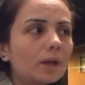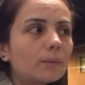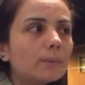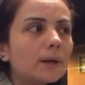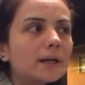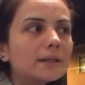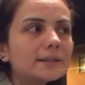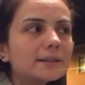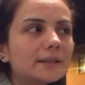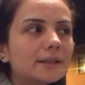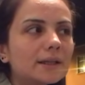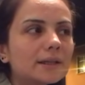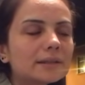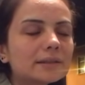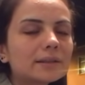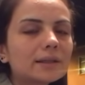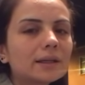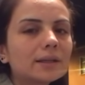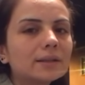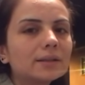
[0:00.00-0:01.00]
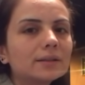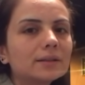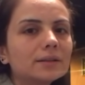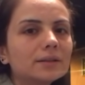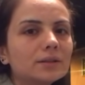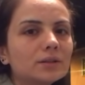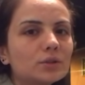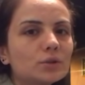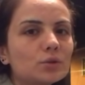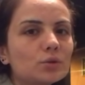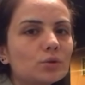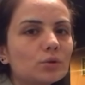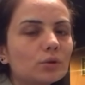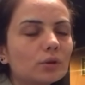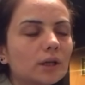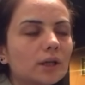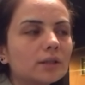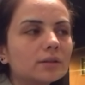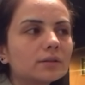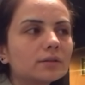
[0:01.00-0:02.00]
Bazen Azra'yla da
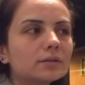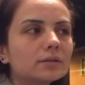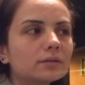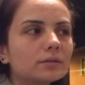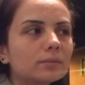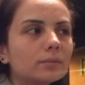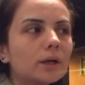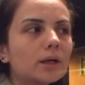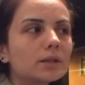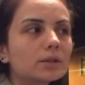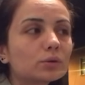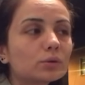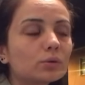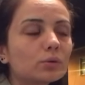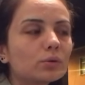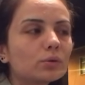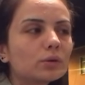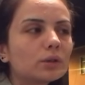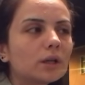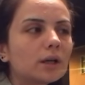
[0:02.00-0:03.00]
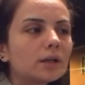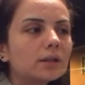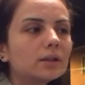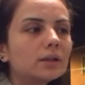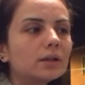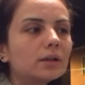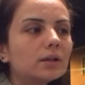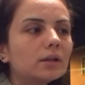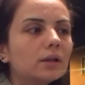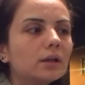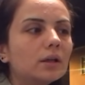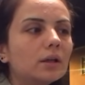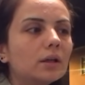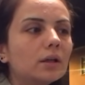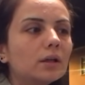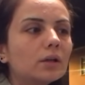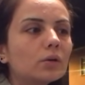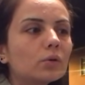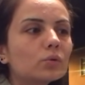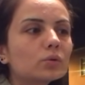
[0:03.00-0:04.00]
didişiyorlar bazı konularda.
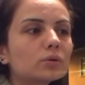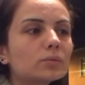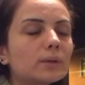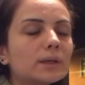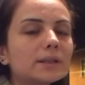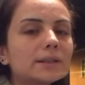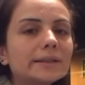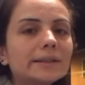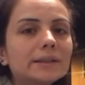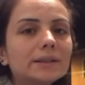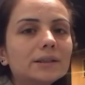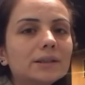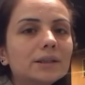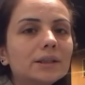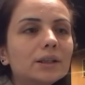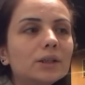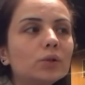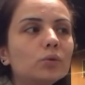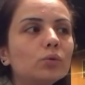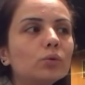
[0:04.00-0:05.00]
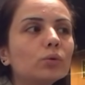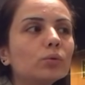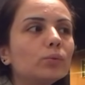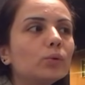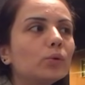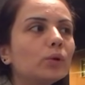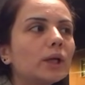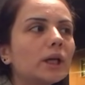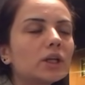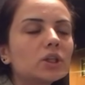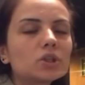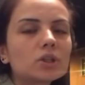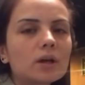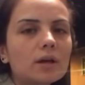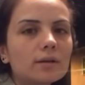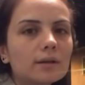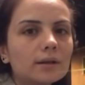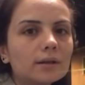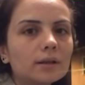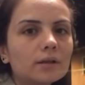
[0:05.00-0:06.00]
O zaman sinirini gidiyor böyle
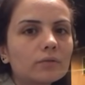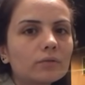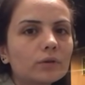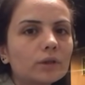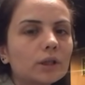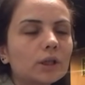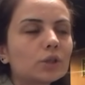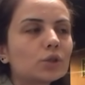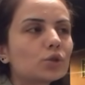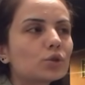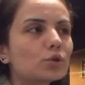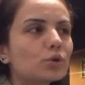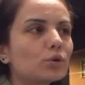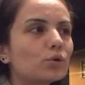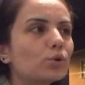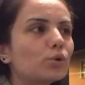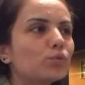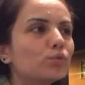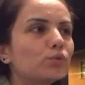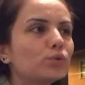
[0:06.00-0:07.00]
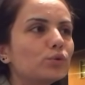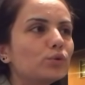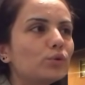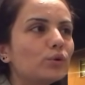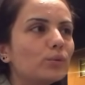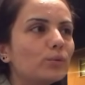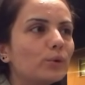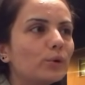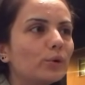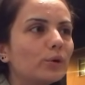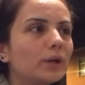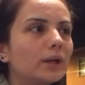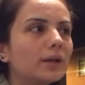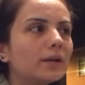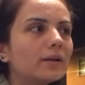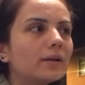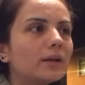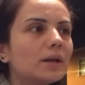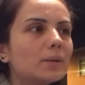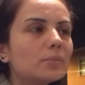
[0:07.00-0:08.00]
eşyalardan falan çıkarıyor, vuruyor
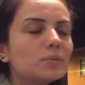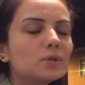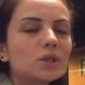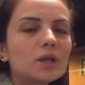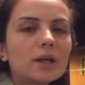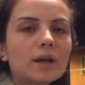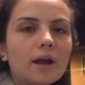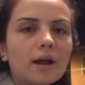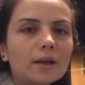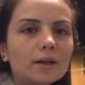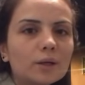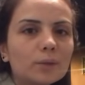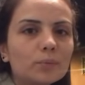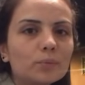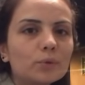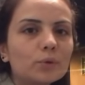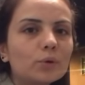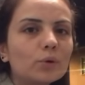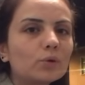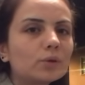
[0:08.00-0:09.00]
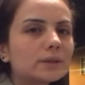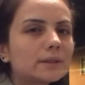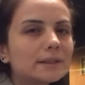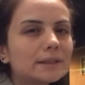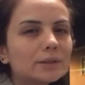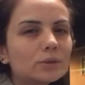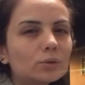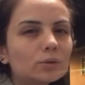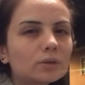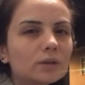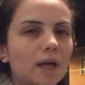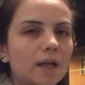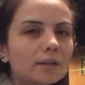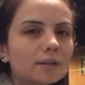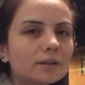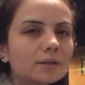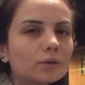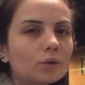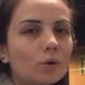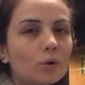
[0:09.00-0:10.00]
böyle bir şeyler yapıyor. Siz o
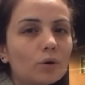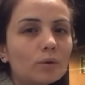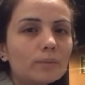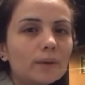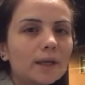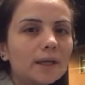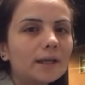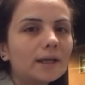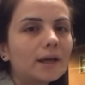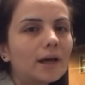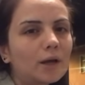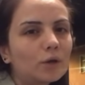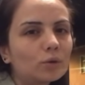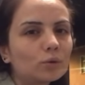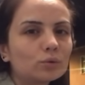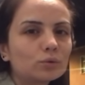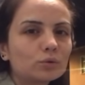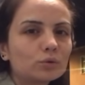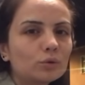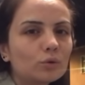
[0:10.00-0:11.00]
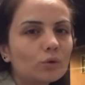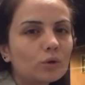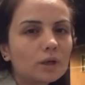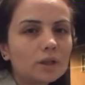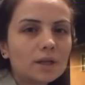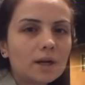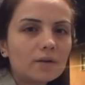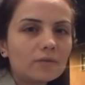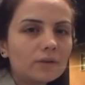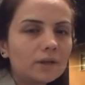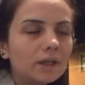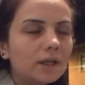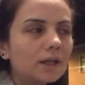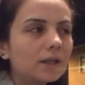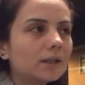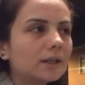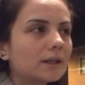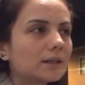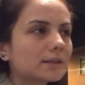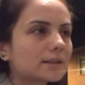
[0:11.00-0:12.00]
tatlı görmeyin yani o duruyor. O kadar
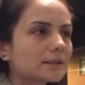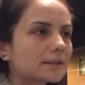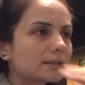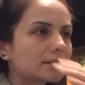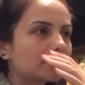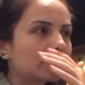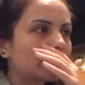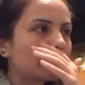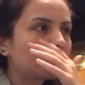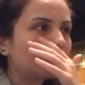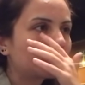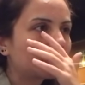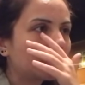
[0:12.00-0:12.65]
fena ki aslında.